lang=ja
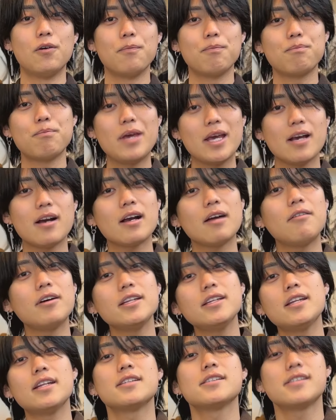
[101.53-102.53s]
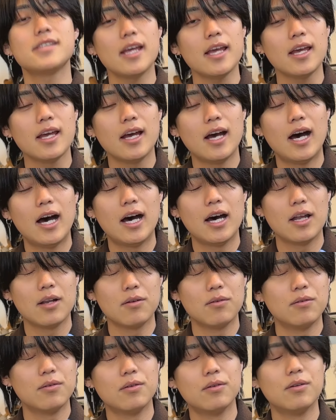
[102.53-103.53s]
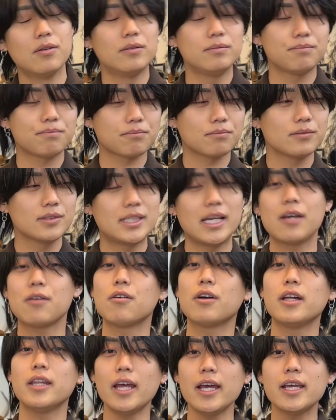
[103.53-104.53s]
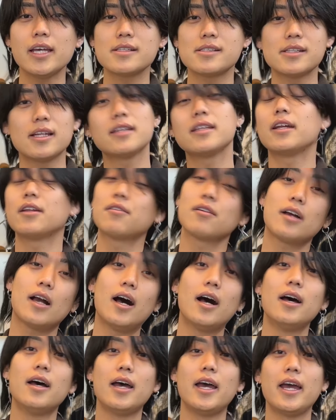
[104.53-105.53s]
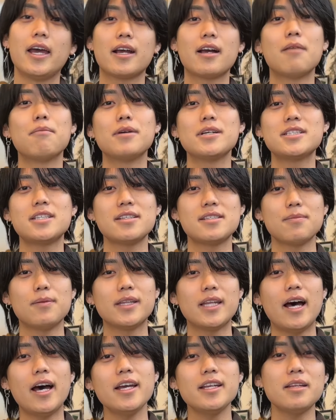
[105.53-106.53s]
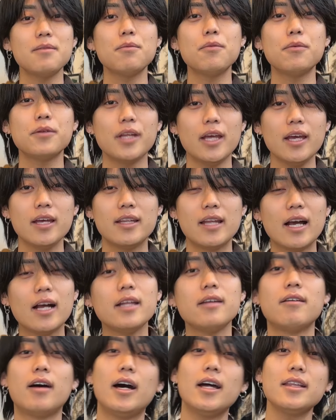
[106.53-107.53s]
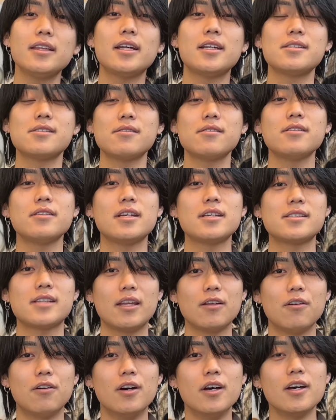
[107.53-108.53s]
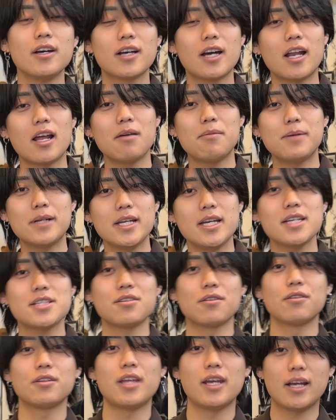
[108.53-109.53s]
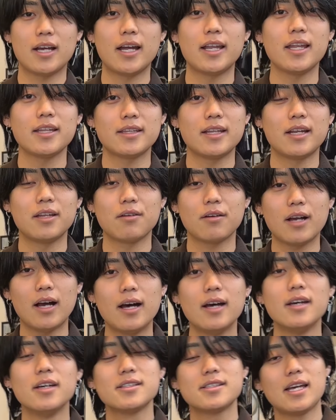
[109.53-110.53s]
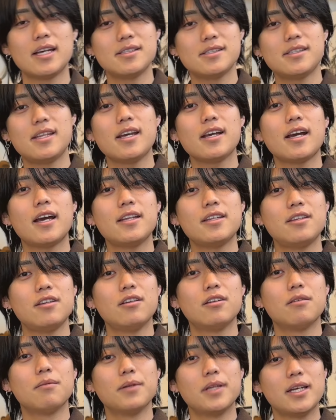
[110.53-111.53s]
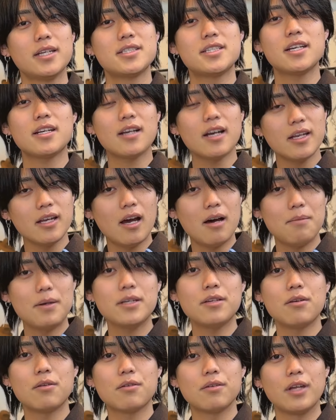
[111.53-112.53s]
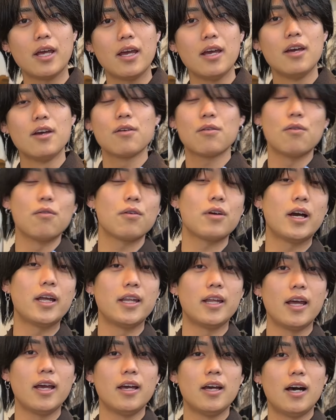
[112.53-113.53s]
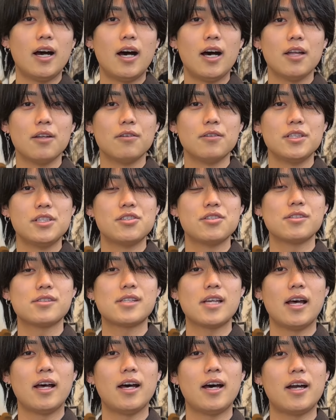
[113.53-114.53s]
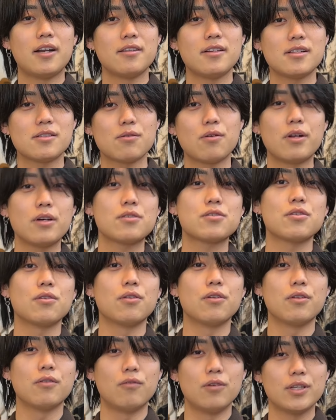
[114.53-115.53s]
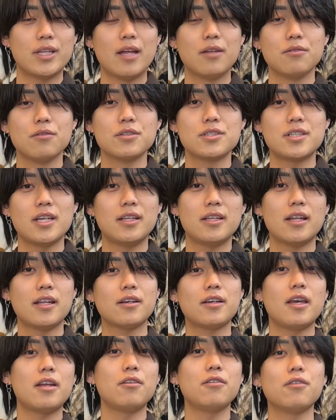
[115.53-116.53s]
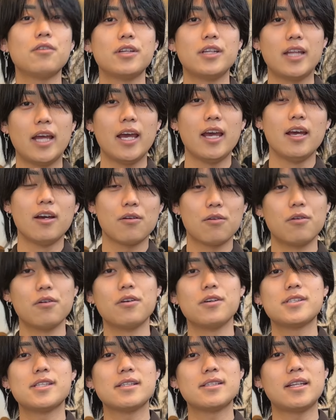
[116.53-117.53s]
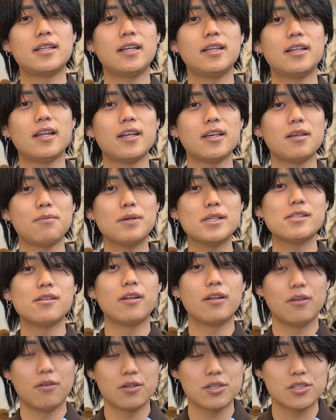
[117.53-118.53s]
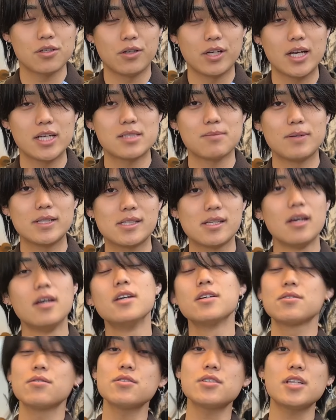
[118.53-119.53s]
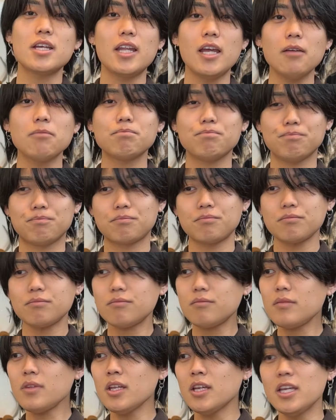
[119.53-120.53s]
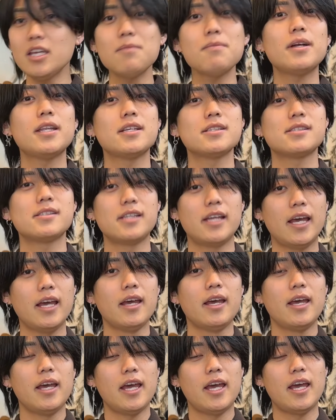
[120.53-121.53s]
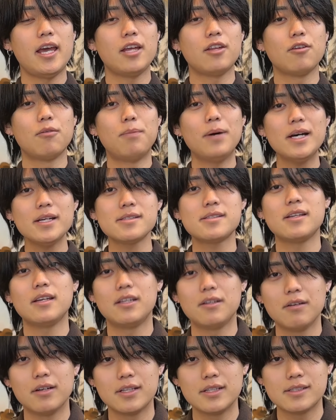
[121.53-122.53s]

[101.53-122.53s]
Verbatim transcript: メーカー側にですね、あの在庫がないやつだったりとか、えー、完売してしまったアイテムもね中にはあったりするんですけど、カラーバリエーションの展開だったりとかサイズ展開っていうのもねしっかり幅広くね今回ねあのにじゅうさん春夏コレクションのご堪能していただけるようにねご用意させていただきますので、よろしくお願いします。そしてね、今ですね、えーと、バースデーではで